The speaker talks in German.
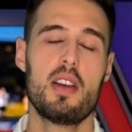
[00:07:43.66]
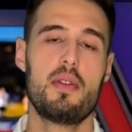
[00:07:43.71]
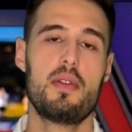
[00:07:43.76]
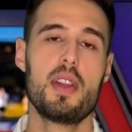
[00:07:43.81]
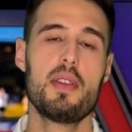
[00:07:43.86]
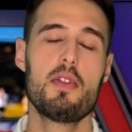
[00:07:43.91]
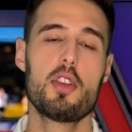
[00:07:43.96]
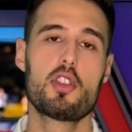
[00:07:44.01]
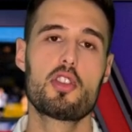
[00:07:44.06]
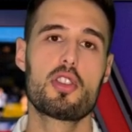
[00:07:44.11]

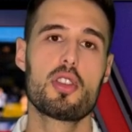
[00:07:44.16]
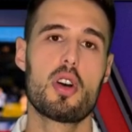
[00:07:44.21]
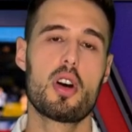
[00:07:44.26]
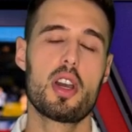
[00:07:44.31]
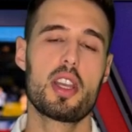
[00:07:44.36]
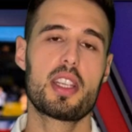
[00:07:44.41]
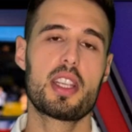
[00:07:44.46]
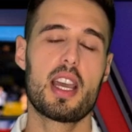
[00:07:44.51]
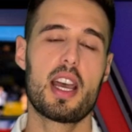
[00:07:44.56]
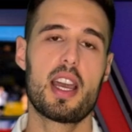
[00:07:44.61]
Wir wünschen
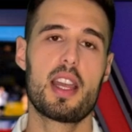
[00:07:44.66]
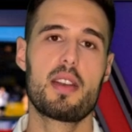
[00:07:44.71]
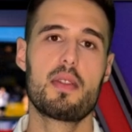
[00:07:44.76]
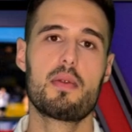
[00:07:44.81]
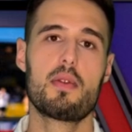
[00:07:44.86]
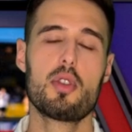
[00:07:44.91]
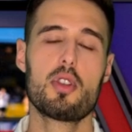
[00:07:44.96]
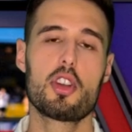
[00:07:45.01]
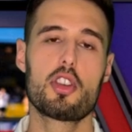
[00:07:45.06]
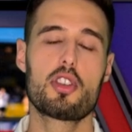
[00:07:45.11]
euch
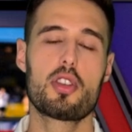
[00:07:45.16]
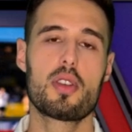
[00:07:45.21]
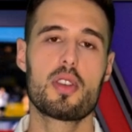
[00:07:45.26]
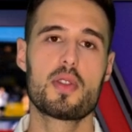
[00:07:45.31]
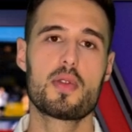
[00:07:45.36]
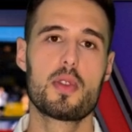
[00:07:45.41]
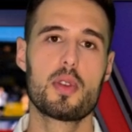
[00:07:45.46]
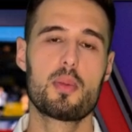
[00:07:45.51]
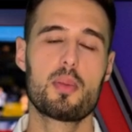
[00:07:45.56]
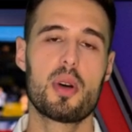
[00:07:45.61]
ein
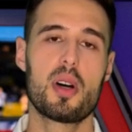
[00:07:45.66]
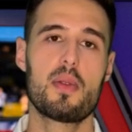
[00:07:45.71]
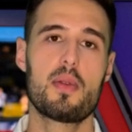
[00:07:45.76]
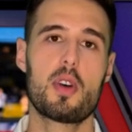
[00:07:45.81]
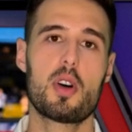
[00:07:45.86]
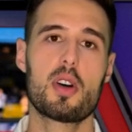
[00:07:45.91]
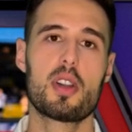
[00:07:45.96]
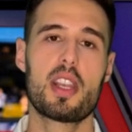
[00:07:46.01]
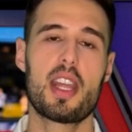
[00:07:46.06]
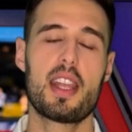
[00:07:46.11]
wunderschönes
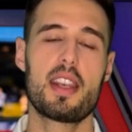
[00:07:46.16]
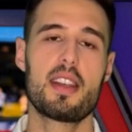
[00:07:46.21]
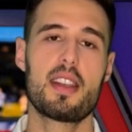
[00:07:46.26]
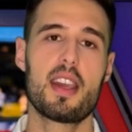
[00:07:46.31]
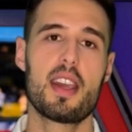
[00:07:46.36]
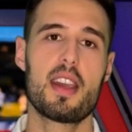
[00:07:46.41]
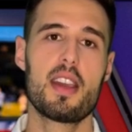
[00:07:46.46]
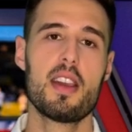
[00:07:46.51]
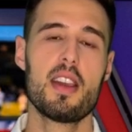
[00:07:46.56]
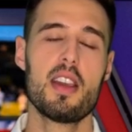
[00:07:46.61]

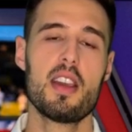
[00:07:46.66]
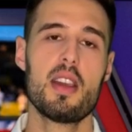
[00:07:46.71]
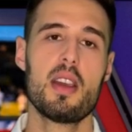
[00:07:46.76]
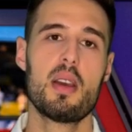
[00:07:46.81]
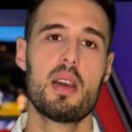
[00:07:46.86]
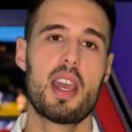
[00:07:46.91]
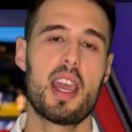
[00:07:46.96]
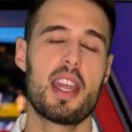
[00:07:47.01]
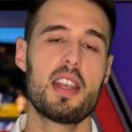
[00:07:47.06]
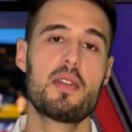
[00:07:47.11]
Footballwochenende. wochenende
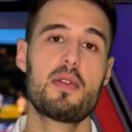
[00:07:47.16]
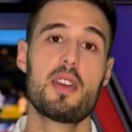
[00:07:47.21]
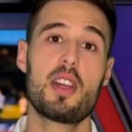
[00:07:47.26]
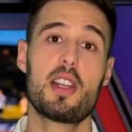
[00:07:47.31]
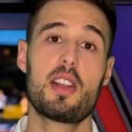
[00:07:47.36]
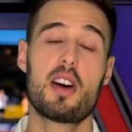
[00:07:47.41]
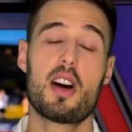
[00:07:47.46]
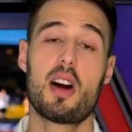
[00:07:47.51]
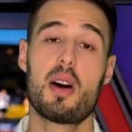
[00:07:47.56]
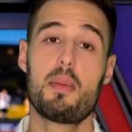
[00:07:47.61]

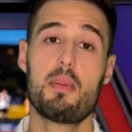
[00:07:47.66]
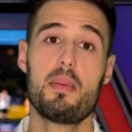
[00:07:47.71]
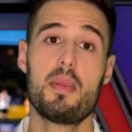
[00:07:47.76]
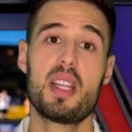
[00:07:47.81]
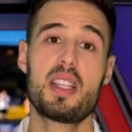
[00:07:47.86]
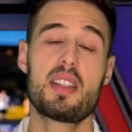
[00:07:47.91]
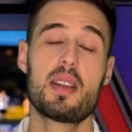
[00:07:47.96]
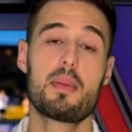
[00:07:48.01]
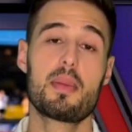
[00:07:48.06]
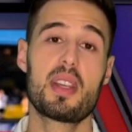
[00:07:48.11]
entweder
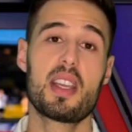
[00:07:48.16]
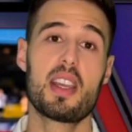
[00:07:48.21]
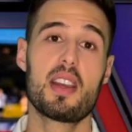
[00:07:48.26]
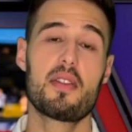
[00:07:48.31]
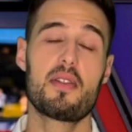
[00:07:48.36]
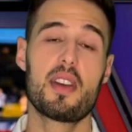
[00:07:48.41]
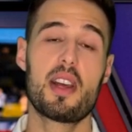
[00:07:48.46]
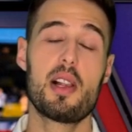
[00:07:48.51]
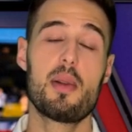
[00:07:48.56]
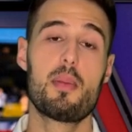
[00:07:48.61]
mit dem
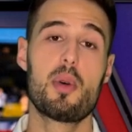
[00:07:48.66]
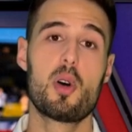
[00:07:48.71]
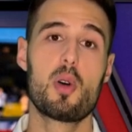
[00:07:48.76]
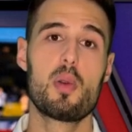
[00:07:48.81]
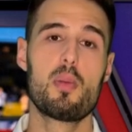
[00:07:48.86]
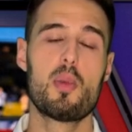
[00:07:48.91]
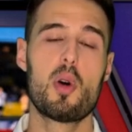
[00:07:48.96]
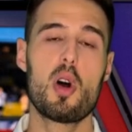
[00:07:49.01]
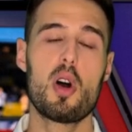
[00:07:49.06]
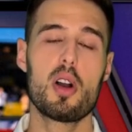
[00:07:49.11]
GFL
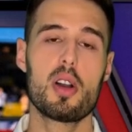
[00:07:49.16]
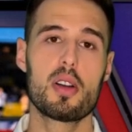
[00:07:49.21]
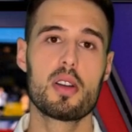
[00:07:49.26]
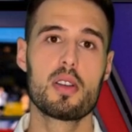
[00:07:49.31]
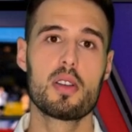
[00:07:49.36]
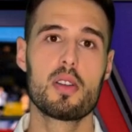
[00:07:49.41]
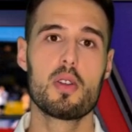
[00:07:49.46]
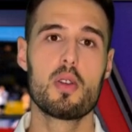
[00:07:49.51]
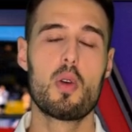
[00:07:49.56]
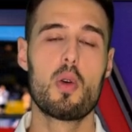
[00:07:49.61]
Bowl
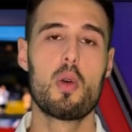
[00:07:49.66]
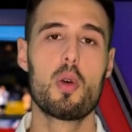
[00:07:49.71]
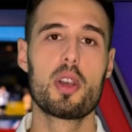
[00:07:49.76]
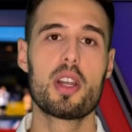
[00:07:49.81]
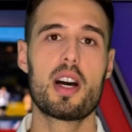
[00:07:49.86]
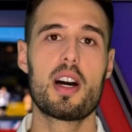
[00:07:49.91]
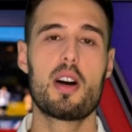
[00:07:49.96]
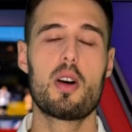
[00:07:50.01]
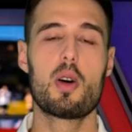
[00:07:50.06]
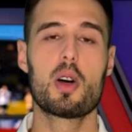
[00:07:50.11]
morgen
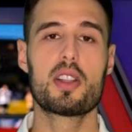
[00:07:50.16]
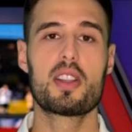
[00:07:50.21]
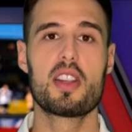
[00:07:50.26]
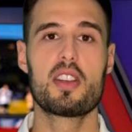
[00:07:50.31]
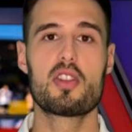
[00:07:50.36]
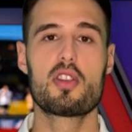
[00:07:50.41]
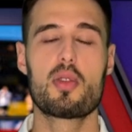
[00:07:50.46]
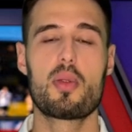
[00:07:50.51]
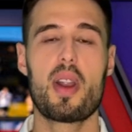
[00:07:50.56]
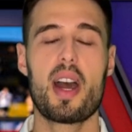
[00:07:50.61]
oder auch
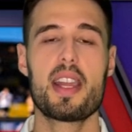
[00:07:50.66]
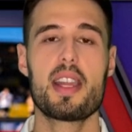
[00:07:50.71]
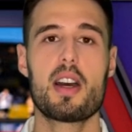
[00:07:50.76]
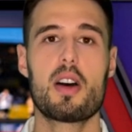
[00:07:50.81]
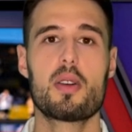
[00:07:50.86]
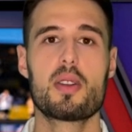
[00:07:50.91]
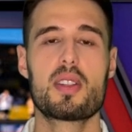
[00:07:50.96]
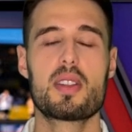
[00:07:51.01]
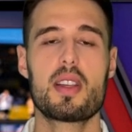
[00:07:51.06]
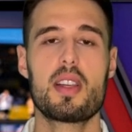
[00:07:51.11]
den
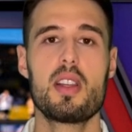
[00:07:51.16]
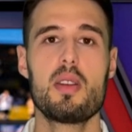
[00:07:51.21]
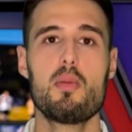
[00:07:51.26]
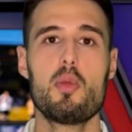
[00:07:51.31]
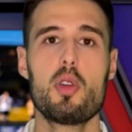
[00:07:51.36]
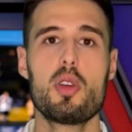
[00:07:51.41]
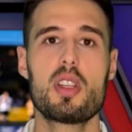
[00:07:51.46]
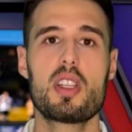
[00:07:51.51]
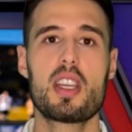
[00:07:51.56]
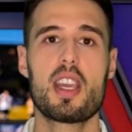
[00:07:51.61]
Tryouts in
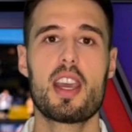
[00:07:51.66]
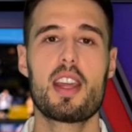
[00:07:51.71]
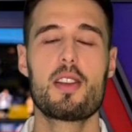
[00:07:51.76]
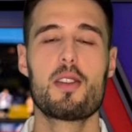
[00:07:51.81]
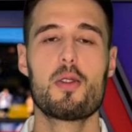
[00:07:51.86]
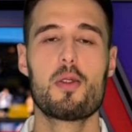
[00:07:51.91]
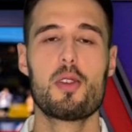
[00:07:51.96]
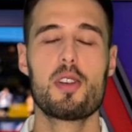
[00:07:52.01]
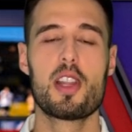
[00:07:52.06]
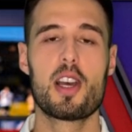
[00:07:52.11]
München
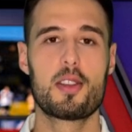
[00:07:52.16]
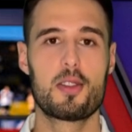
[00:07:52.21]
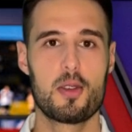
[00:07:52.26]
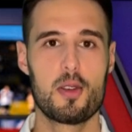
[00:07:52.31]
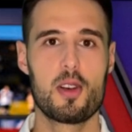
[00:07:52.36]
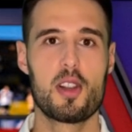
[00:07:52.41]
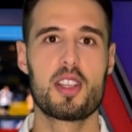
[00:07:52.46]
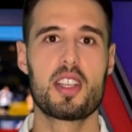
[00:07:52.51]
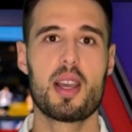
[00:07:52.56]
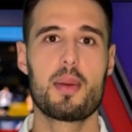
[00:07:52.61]
und
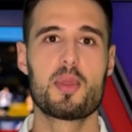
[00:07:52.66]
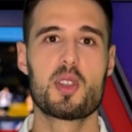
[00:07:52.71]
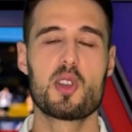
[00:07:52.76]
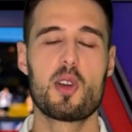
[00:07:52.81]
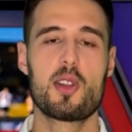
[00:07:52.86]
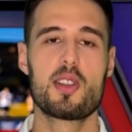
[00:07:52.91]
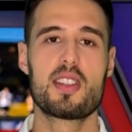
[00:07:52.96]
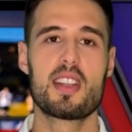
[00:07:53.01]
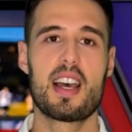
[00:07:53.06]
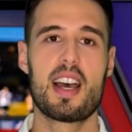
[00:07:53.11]
natürlich am
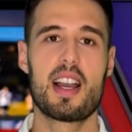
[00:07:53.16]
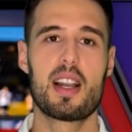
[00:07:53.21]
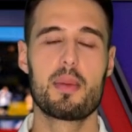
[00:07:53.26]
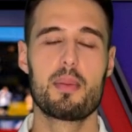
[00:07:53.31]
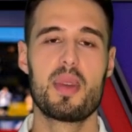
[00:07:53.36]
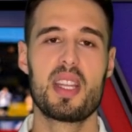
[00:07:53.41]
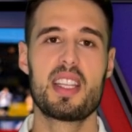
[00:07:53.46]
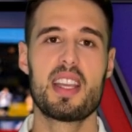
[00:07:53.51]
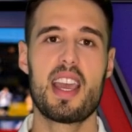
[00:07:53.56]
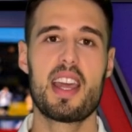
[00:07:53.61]
Sonntag
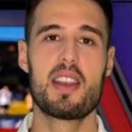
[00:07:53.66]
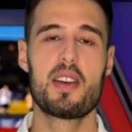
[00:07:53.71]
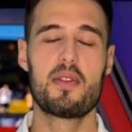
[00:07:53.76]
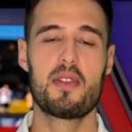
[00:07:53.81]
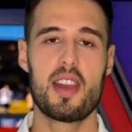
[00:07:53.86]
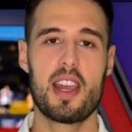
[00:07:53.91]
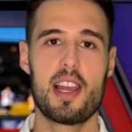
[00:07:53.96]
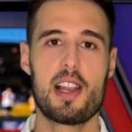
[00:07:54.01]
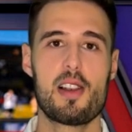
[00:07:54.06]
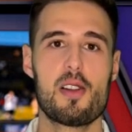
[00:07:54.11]
mit
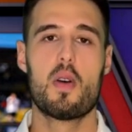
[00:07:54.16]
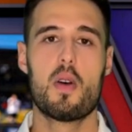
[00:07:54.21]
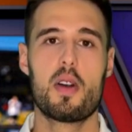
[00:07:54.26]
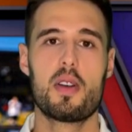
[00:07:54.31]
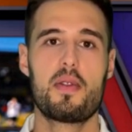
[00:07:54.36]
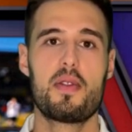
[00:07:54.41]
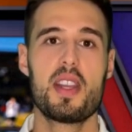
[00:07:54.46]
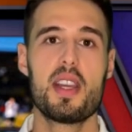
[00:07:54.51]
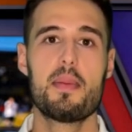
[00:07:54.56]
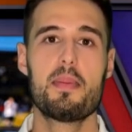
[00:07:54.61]
NFL.
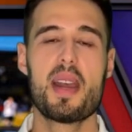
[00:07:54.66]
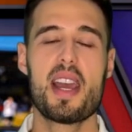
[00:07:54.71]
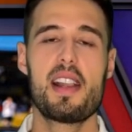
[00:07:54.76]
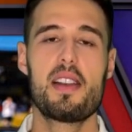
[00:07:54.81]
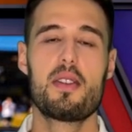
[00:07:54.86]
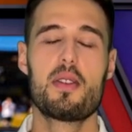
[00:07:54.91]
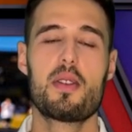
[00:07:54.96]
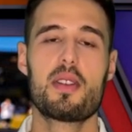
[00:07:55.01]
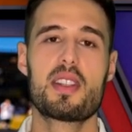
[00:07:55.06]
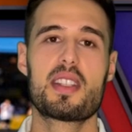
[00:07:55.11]
Und wir
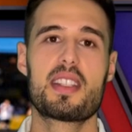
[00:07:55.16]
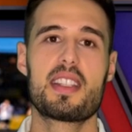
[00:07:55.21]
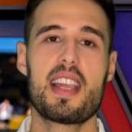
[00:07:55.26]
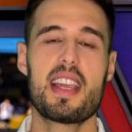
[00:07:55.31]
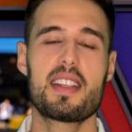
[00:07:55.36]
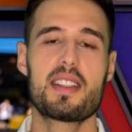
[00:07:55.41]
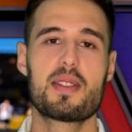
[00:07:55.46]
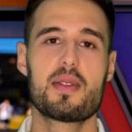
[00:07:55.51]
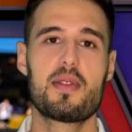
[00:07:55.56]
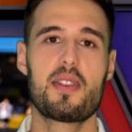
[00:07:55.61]
melden uns
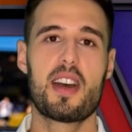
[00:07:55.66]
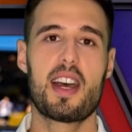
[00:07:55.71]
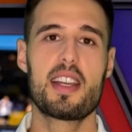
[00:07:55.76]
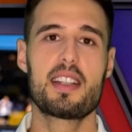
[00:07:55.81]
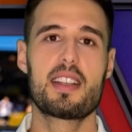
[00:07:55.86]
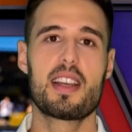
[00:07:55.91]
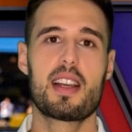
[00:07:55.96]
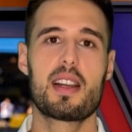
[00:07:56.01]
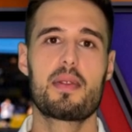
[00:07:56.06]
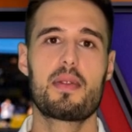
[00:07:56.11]
nächsten
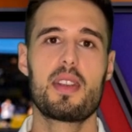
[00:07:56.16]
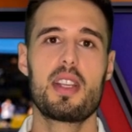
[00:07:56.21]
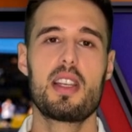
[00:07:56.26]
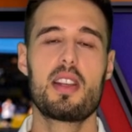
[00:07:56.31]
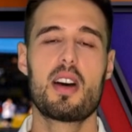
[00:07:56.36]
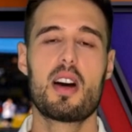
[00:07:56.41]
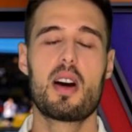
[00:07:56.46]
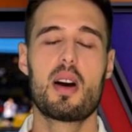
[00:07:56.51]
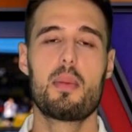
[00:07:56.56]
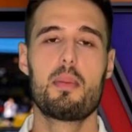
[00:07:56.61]
Freitag
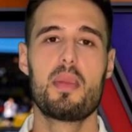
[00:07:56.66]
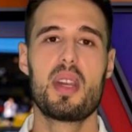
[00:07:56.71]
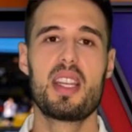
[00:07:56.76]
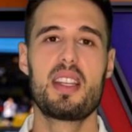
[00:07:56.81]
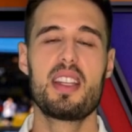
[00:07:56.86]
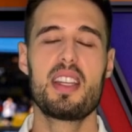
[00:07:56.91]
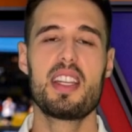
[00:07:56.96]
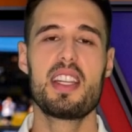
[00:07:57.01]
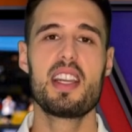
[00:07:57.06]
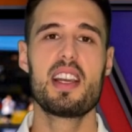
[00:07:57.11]
wieder mit
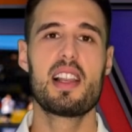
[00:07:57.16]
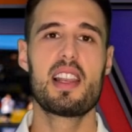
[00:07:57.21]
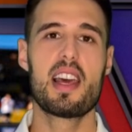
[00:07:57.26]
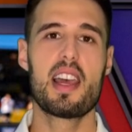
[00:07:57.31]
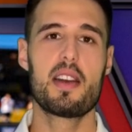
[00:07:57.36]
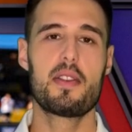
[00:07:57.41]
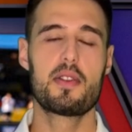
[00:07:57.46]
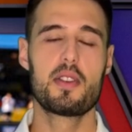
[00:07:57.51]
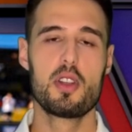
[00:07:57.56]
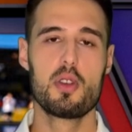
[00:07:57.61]
ELF